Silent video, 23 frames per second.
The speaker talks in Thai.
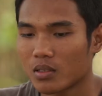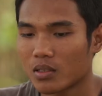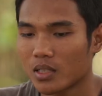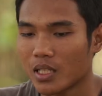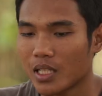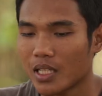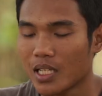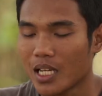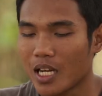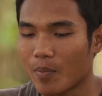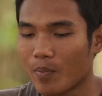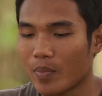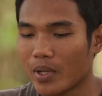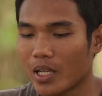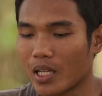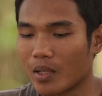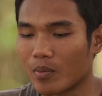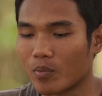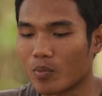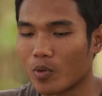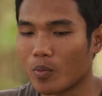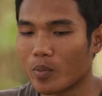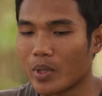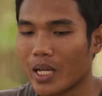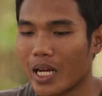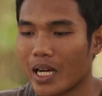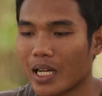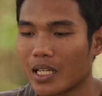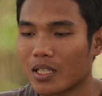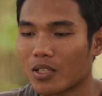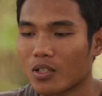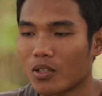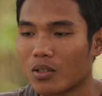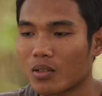ถ้าอยากเปลี่ยนผมอยาก
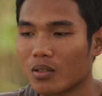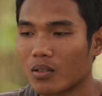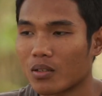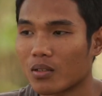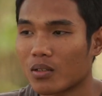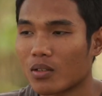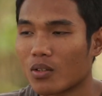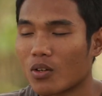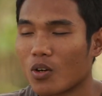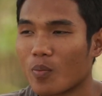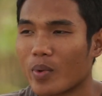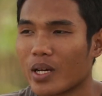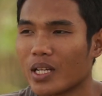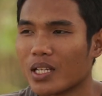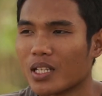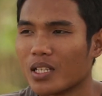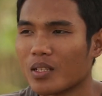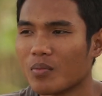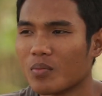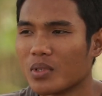ให้ต้นโลกใบนี้